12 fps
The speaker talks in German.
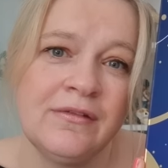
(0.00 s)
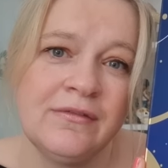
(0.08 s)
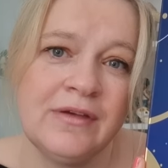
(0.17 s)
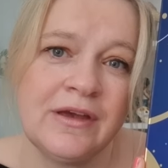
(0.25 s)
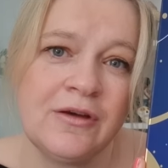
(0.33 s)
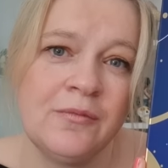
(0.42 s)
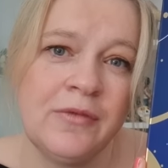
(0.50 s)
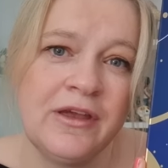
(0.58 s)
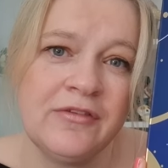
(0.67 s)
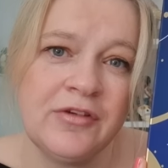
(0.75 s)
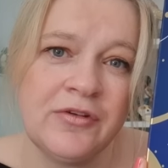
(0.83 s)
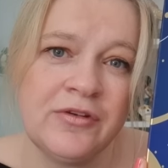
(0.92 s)
Willkommen bei
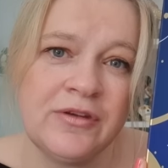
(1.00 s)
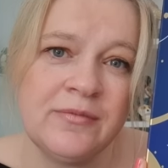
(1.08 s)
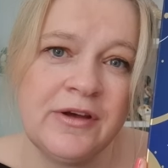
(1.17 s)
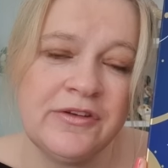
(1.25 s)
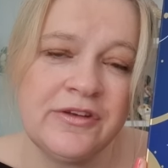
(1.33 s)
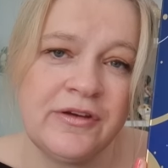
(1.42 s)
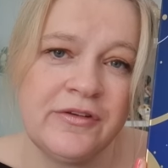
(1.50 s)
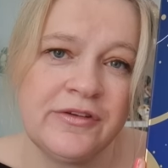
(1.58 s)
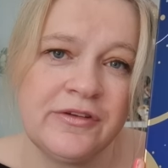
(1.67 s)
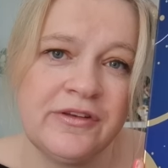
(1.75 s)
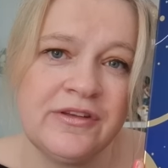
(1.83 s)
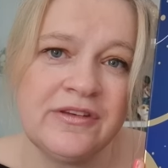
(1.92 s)
Ivan und die Maus raus
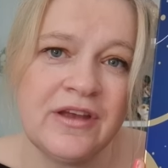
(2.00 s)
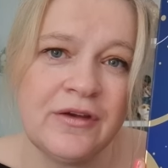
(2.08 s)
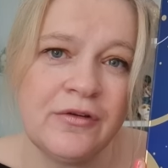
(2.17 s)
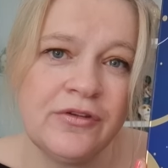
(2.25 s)
und ich zeige